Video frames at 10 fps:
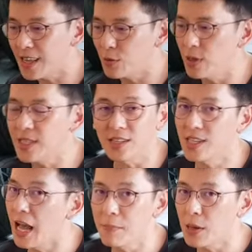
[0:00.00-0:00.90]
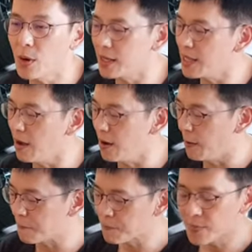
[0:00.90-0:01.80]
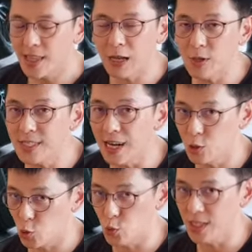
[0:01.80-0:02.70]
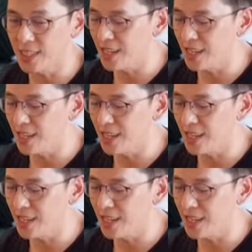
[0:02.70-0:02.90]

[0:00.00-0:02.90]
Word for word: 它原厂其实还没坏掉哈，它原厂的阻尼